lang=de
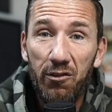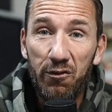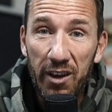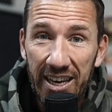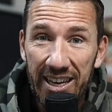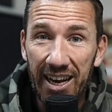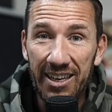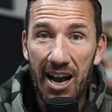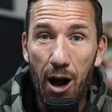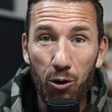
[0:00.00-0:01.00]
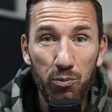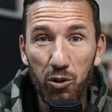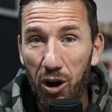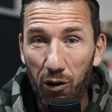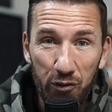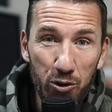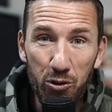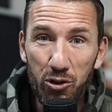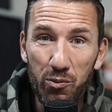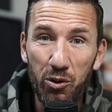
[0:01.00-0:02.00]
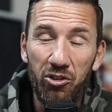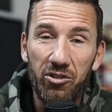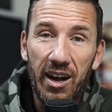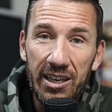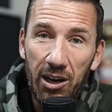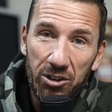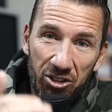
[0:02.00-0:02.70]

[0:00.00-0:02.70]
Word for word: weniger den Output auf YouTube und so weiter.